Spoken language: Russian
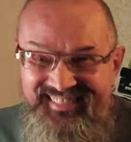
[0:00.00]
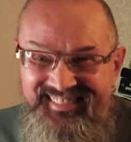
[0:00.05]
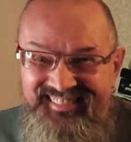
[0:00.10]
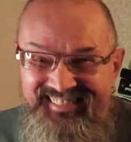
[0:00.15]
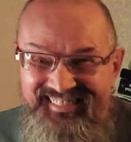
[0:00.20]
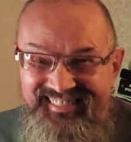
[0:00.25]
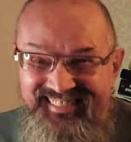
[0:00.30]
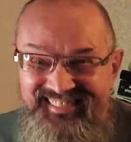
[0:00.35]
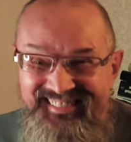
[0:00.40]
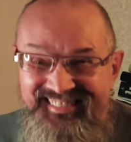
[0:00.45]

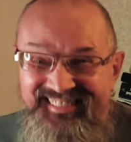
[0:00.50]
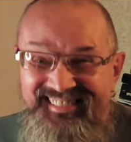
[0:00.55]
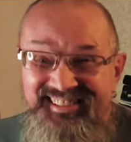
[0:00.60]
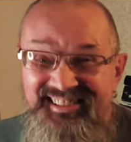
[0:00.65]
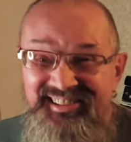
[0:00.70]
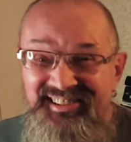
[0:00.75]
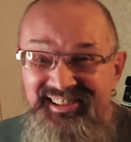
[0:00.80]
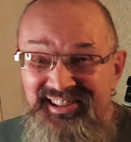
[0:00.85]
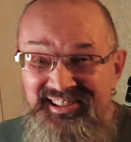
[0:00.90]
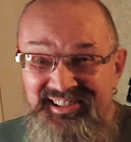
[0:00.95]

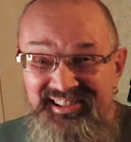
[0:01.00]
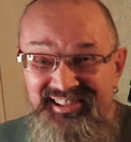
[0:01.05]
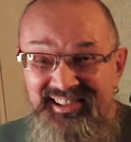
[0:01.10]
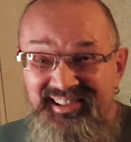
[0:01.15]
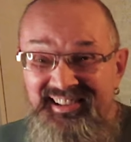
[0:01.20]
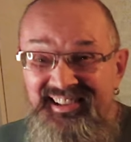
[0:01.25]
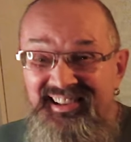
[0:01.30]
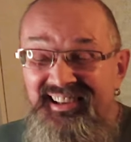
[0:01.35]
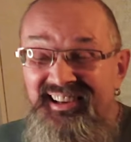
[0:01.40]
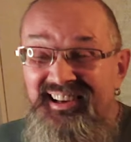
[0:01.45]
Кстати,
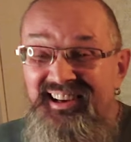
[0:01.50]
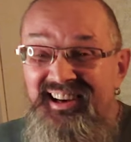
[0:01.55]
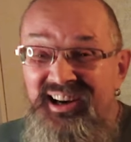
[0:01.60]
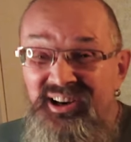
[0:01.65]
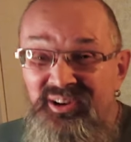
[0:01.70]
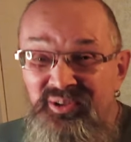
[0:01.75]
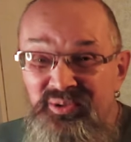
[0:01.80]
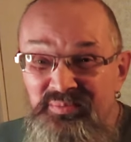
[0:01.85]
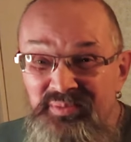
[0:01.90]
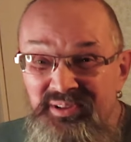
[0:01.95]
о
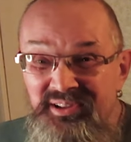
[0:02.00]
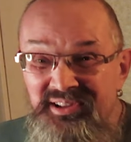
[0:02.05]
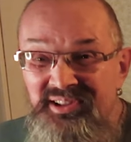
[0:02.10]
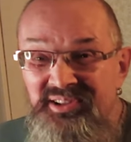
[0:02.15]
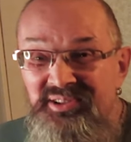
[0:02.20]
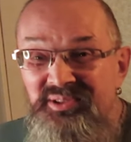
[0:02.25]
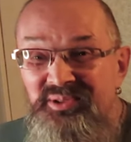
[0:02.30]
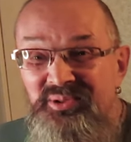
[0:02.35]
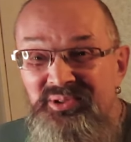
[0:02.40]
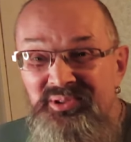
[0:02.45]
группе
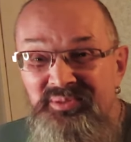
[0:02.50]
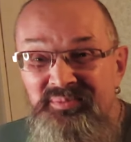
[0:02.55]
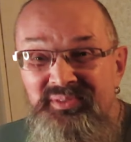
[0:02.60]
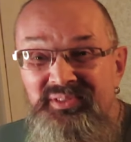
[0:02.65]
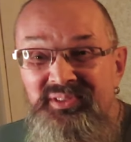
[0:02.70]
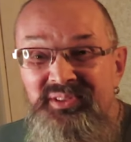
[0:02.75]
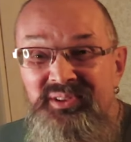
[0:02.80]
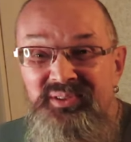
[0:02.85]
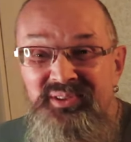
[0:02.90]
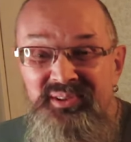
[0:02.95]
Кис тоже мы
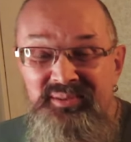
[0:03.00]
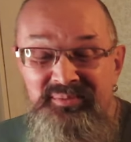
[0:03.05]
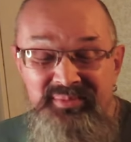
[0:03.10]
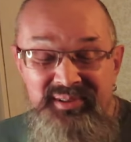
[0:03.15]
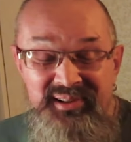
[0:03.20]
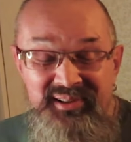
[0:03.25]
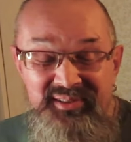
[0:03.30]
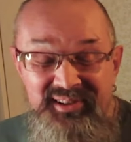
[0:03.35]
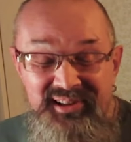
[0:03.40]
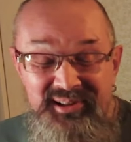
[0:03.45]
в свое время
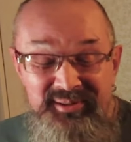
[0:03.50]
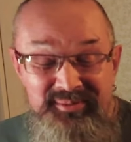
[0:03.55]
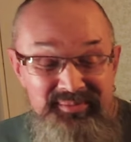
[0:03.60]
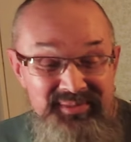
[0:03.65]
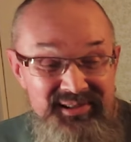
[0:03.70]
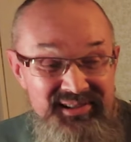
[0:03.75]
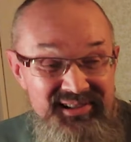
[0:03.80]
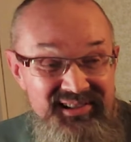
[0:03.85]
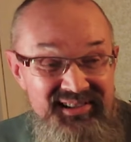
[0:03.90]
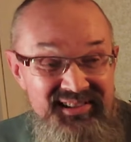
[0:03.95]
поговорим
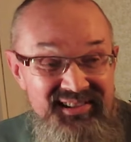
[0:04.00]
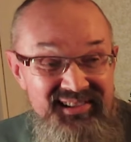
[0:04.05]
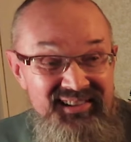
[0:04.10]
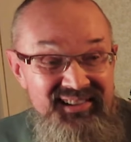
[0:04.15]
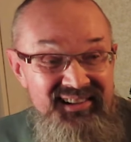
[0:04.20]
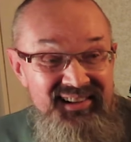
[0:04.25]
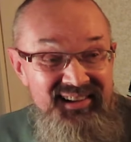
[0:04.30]
обязательно.